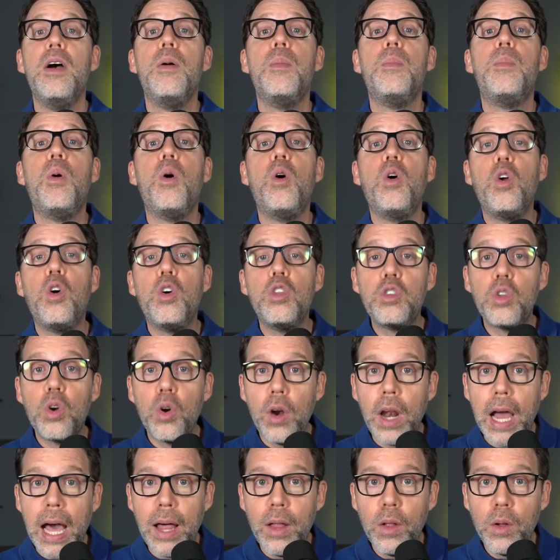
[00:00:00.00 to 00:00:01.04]
Por otro
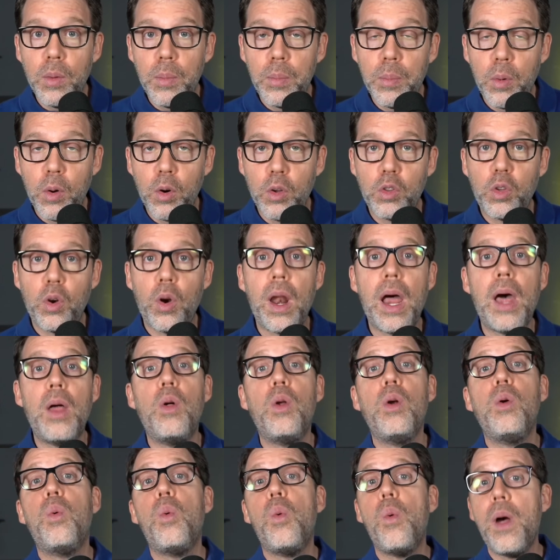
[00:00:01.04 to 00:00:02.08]
lado, por otro lado,
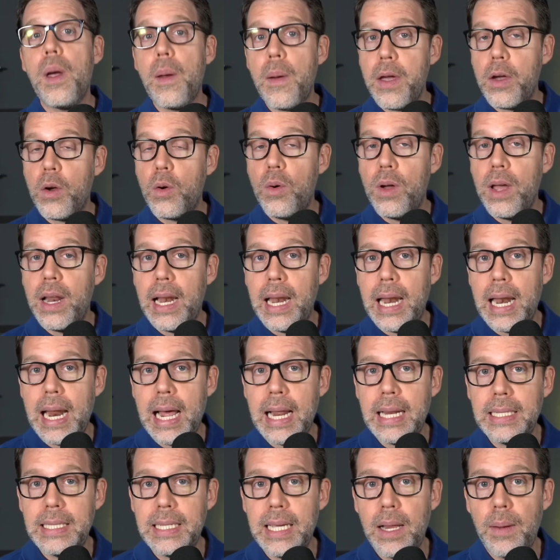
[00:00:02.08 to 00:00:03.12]
el jueves con el
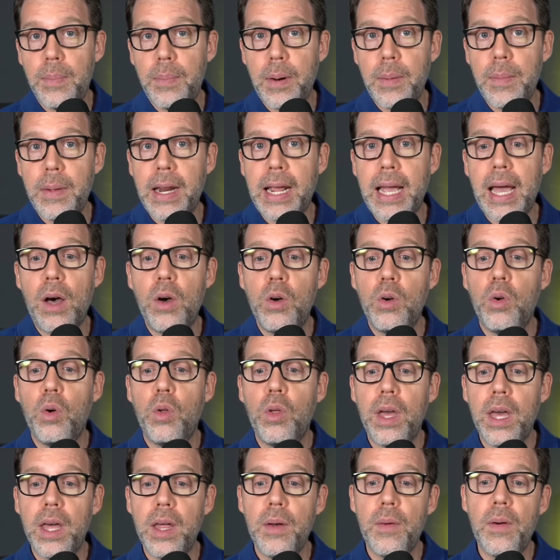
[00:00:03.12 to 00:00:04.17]
análisis del premercado no
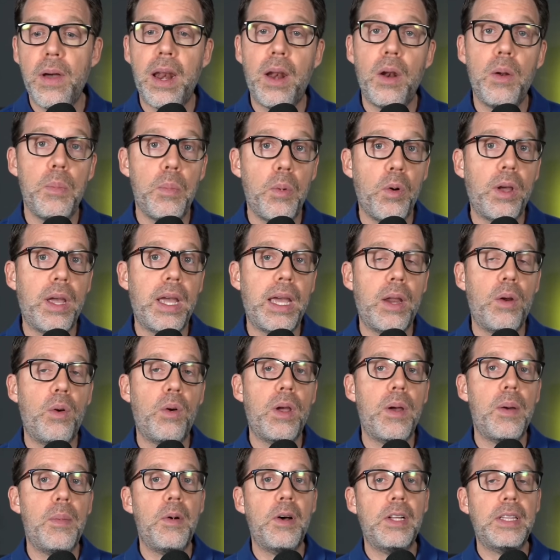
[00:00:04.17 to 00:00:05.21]
dejes de verlo porque creo que
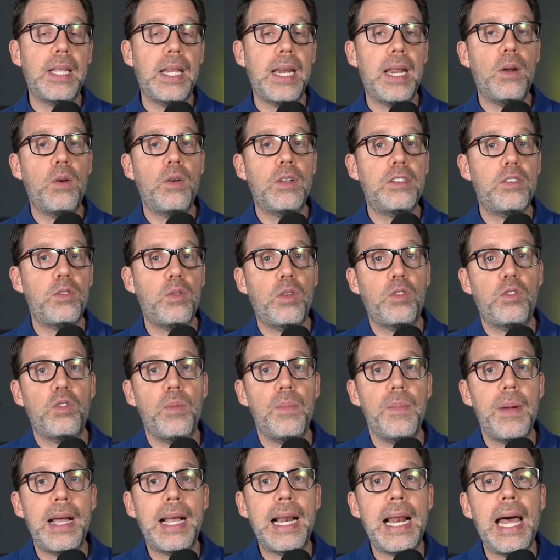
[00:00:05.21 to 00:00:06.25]
vamos a tener una situación
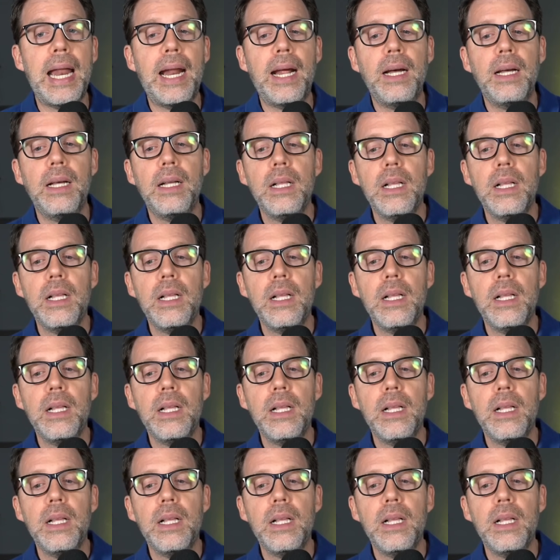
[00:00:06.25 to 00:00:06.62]
más clara,